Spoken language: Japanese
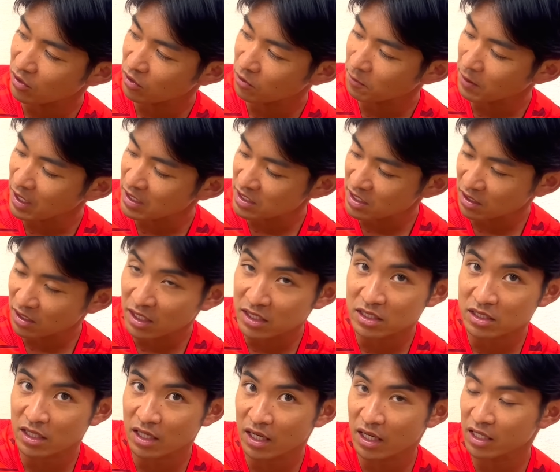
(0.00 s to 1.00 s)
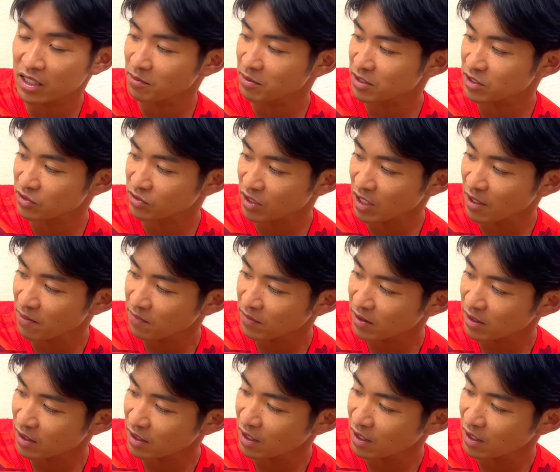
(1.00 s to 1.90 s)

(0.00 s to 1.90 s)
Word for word: ろいろパーセンテージが書いてますよね。